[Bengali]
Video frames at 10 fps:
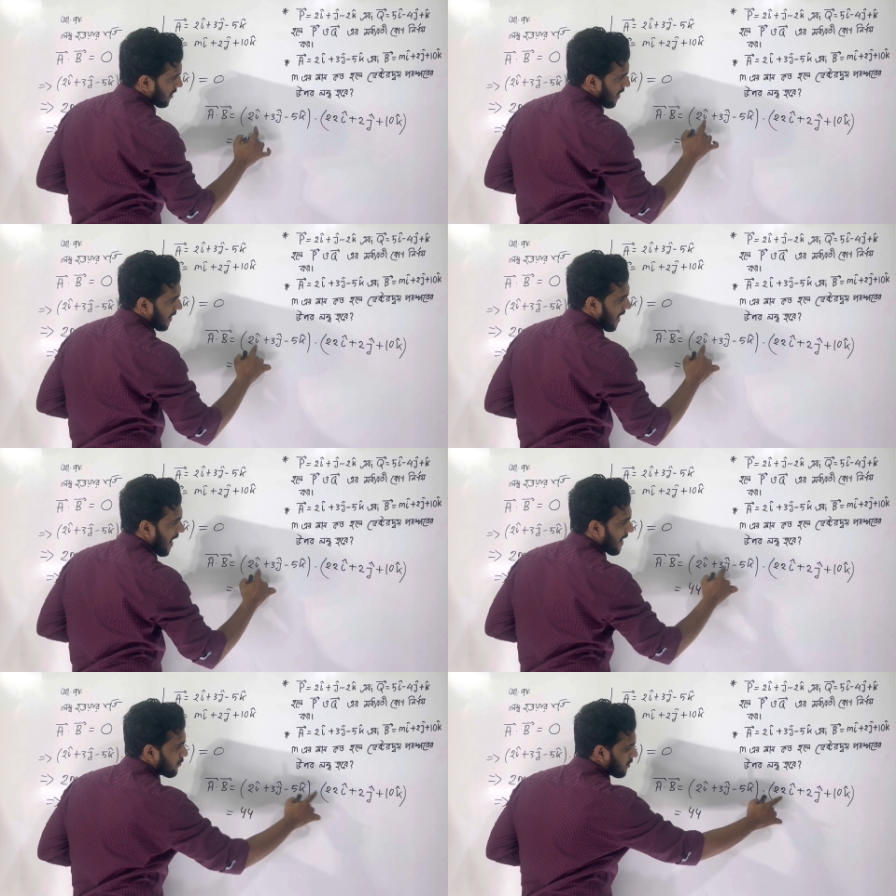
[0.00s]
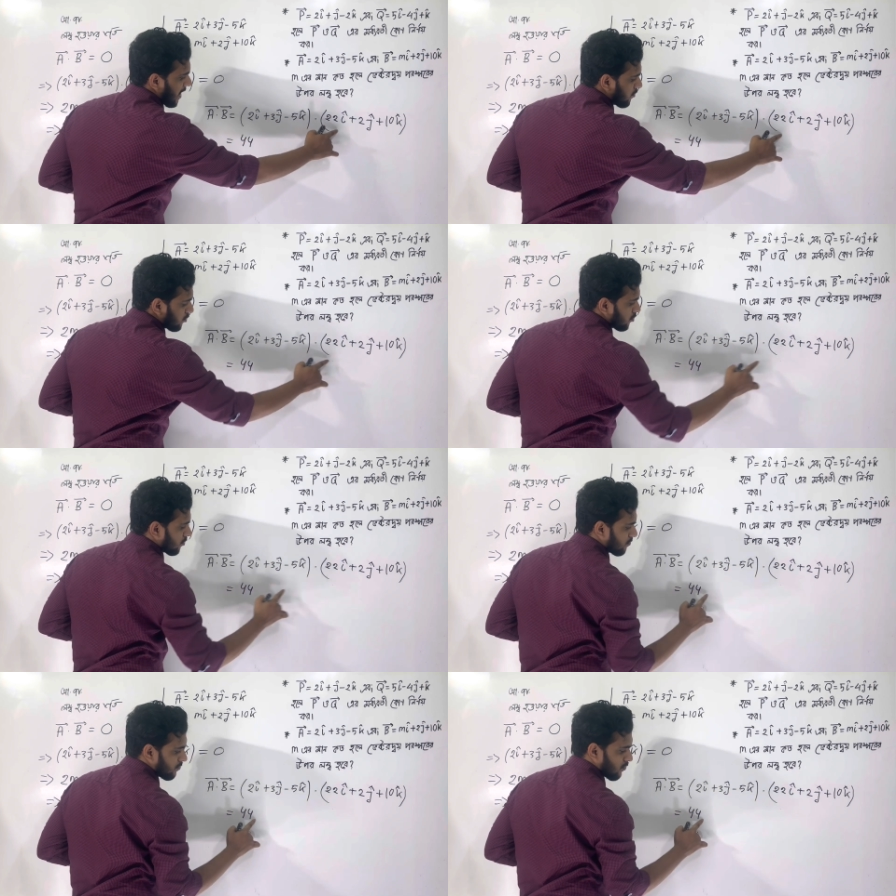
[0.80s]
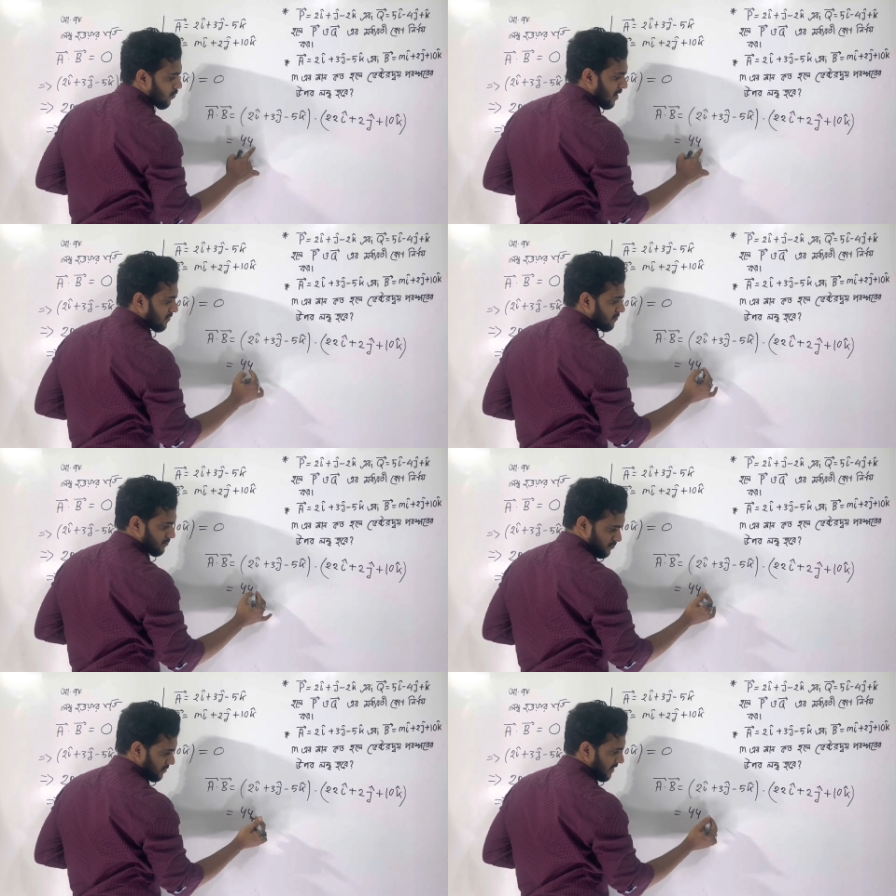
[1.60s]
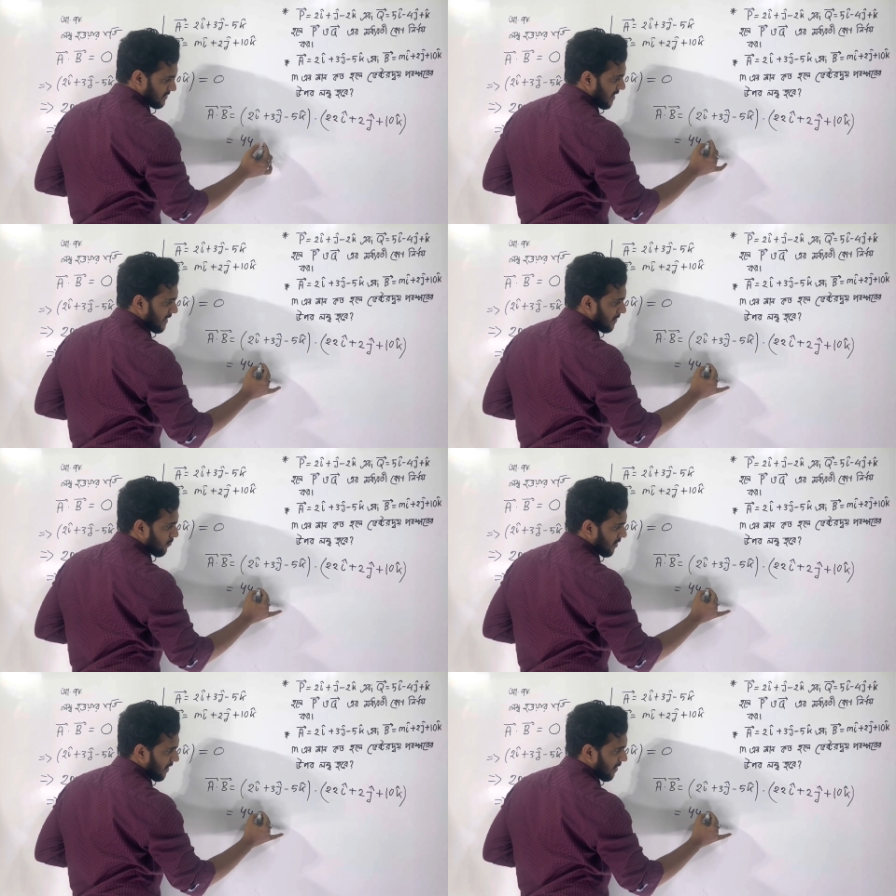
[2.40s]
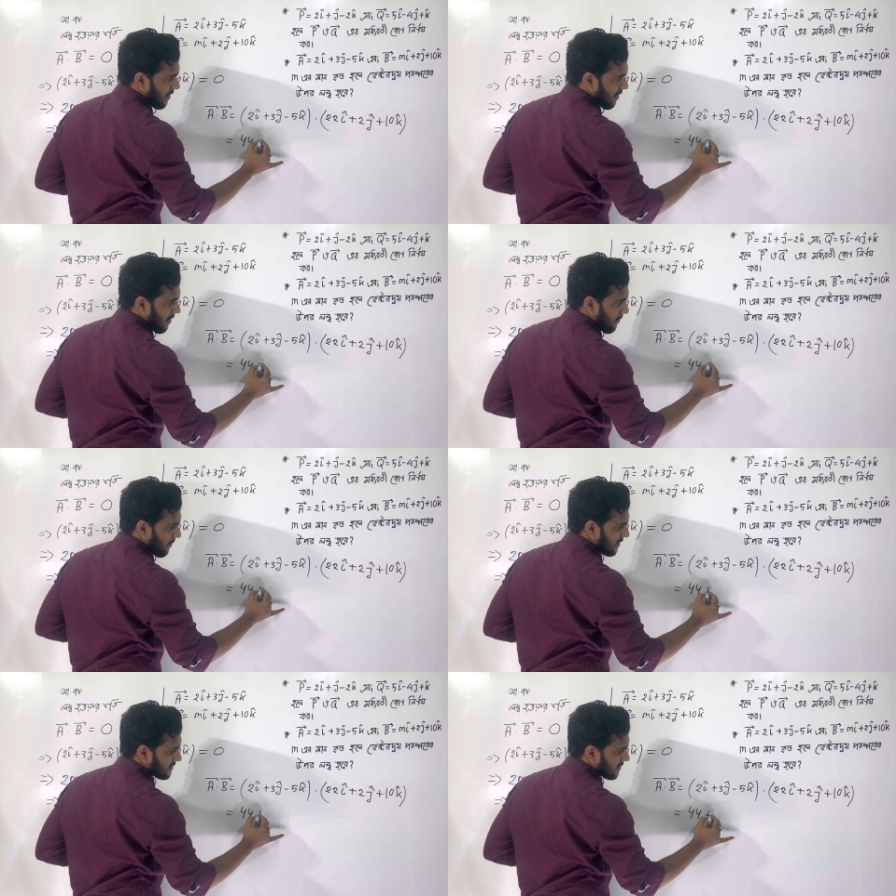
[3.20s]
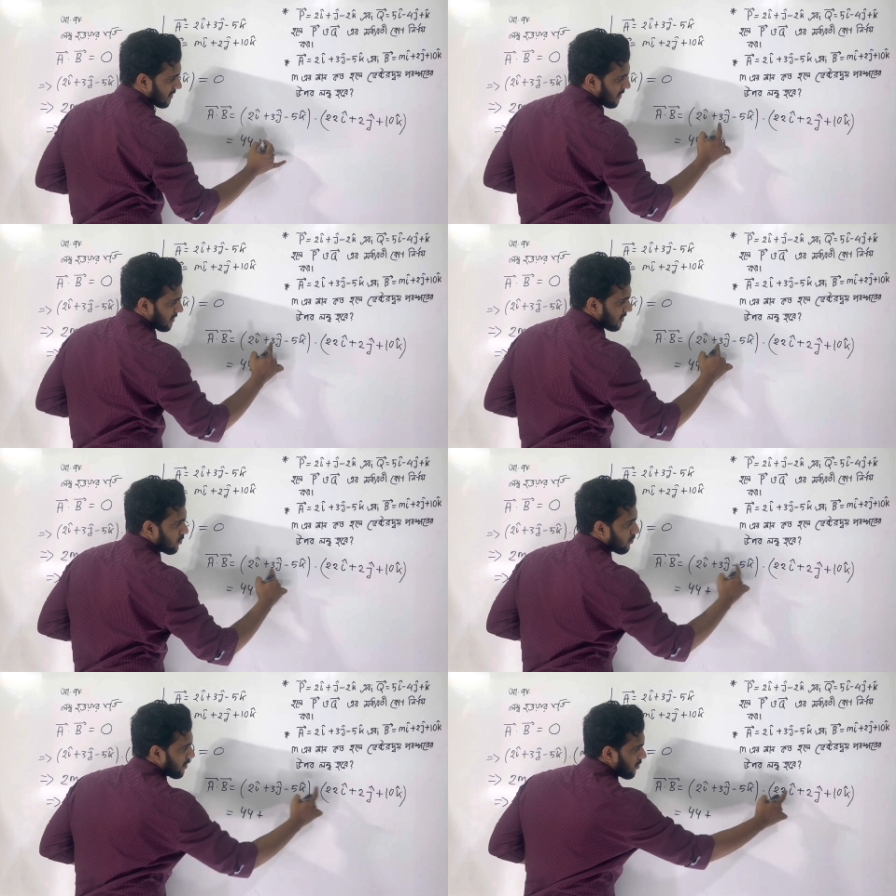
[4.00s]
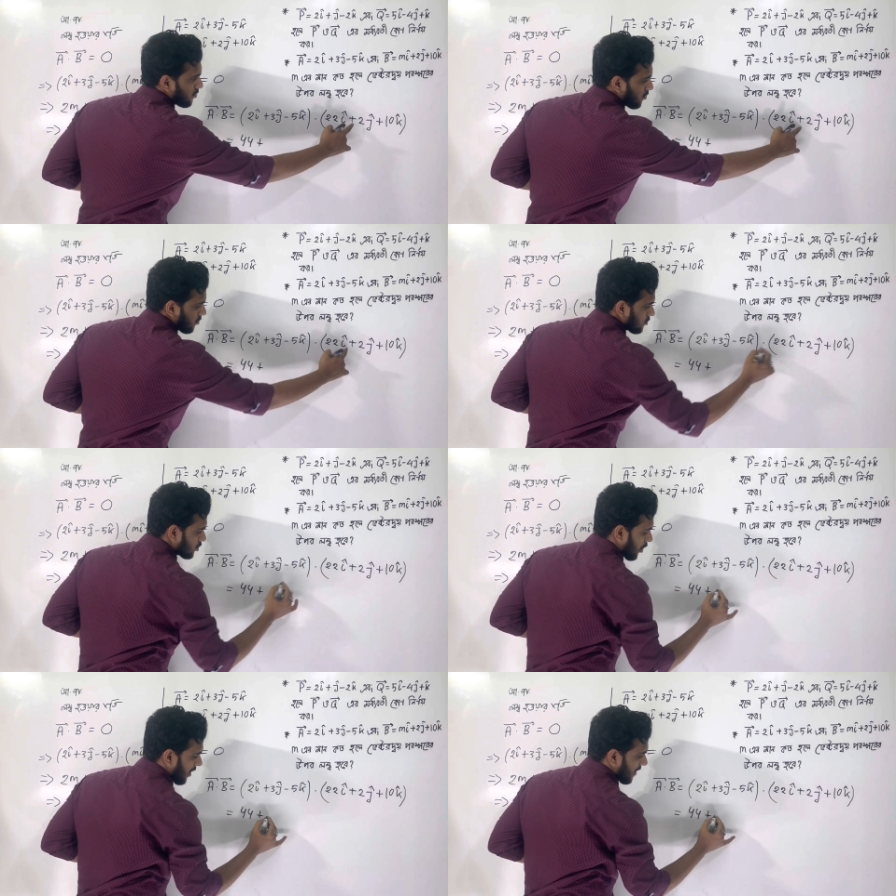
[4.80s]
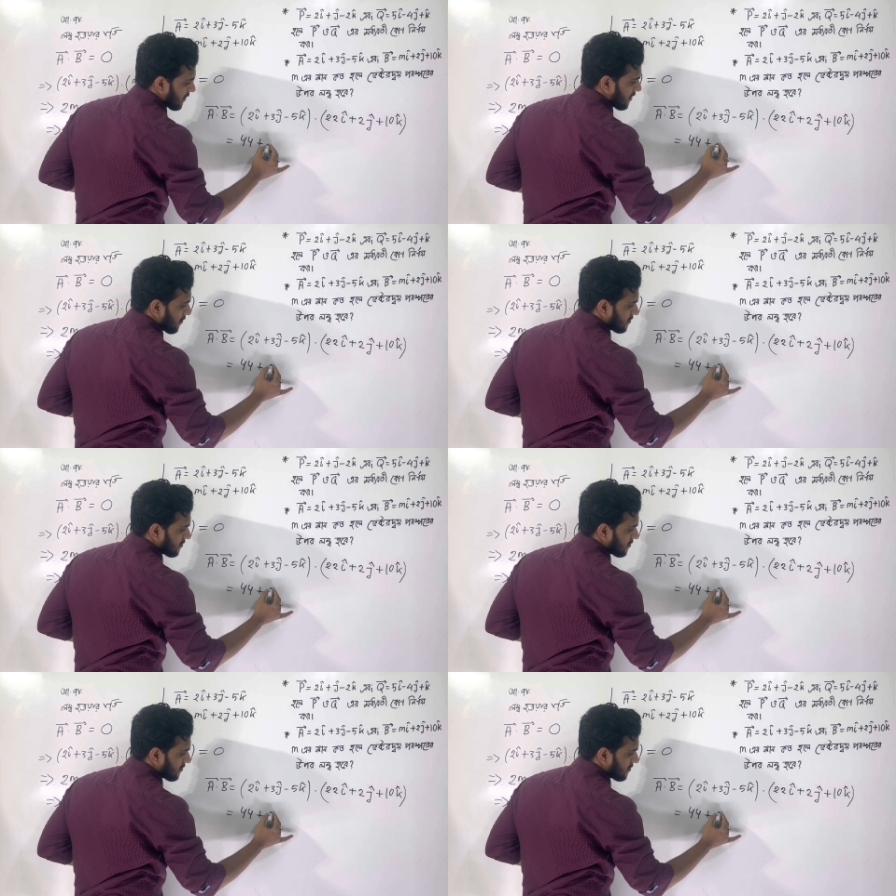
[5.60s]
আর আই ডট আই কত ওয়ান ঠিক আছে আর লিখবো এটা প্লাস তিন দুগুণে কত ছয় দিলাম